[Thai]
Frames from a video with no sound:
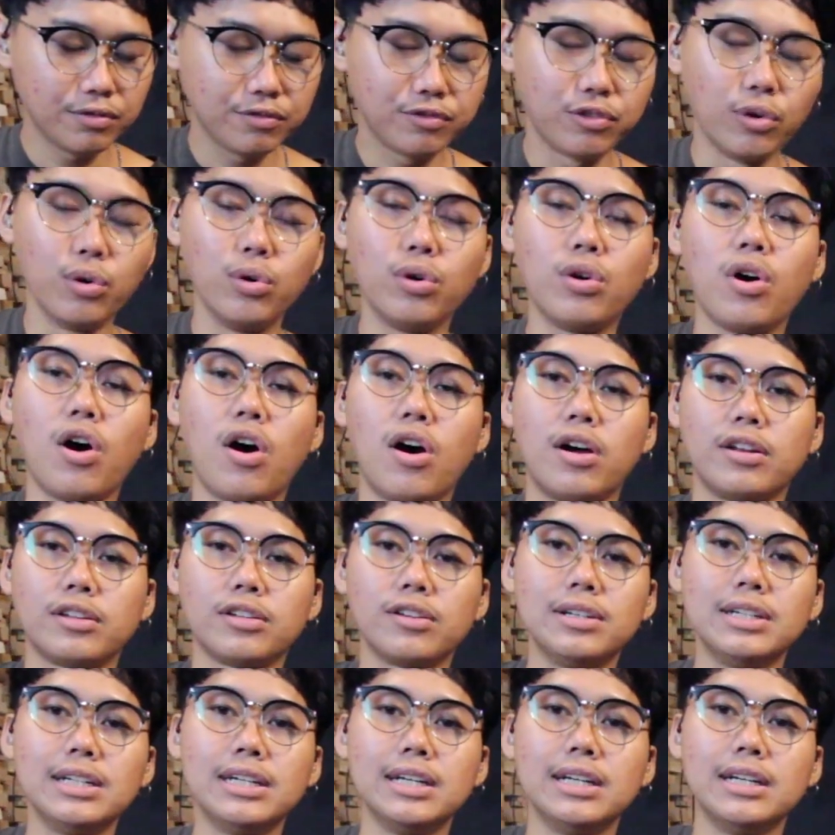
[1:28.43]
ฟูลคอร์ด
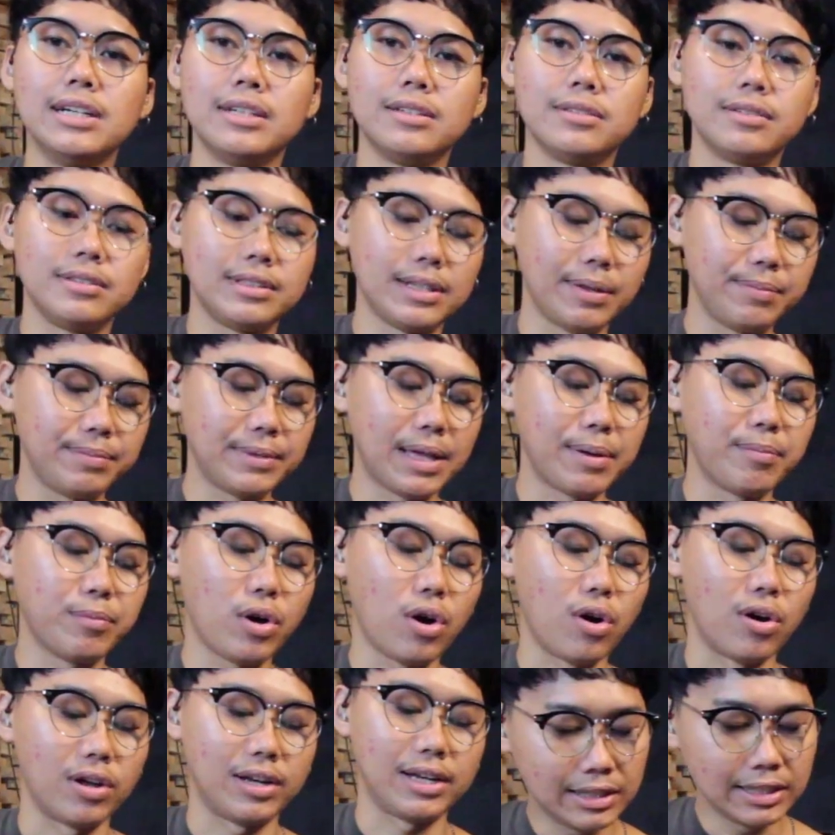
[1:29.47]
ก็คือเต็มเต็ม
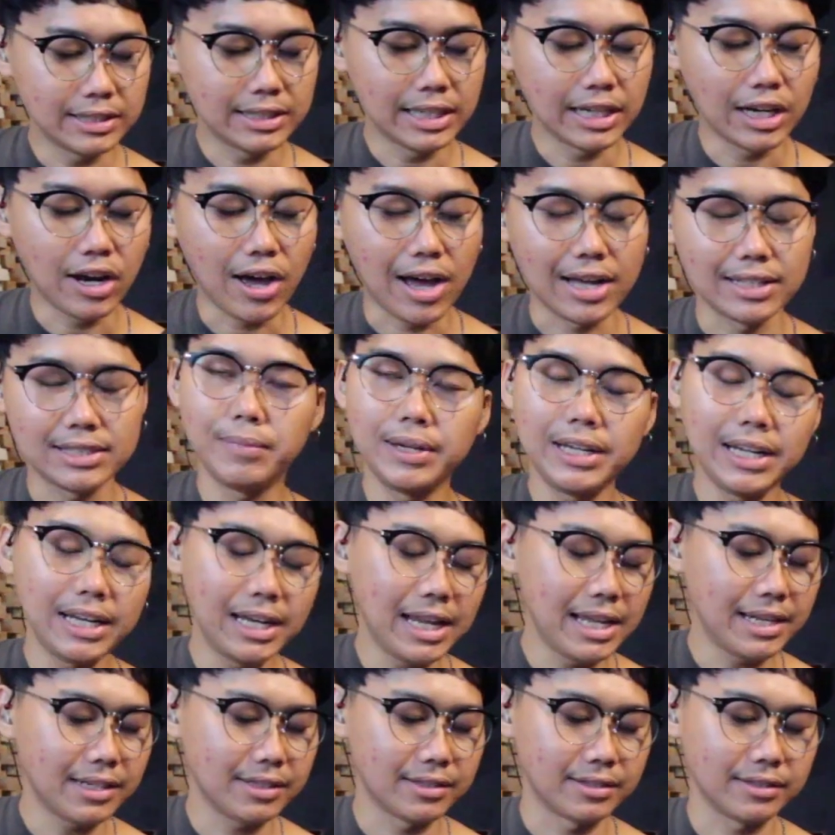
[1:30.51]
คอร์ดจริงๆเราอาจไม่ได้
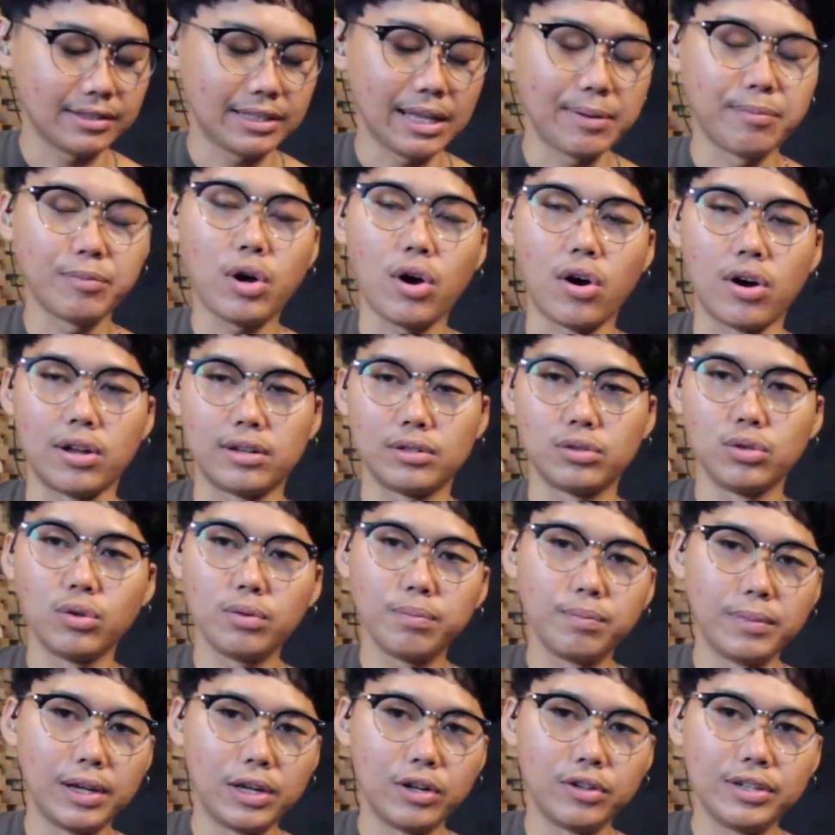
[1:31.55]
เล่นเต็มคอร์ดทุก
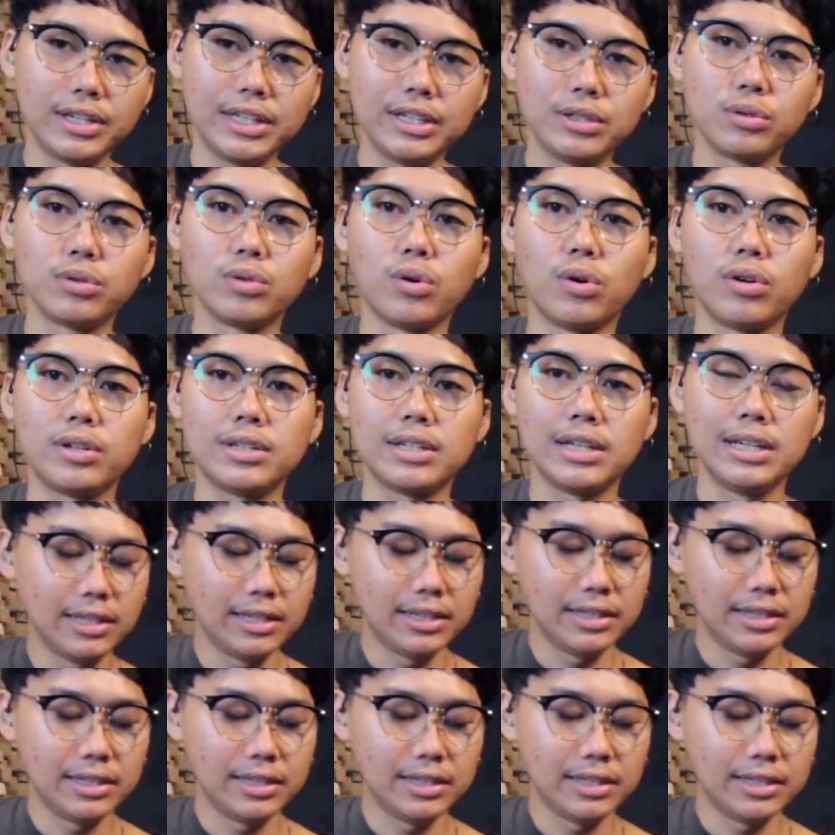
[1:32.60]
เมโลดี้ทุกโน้ต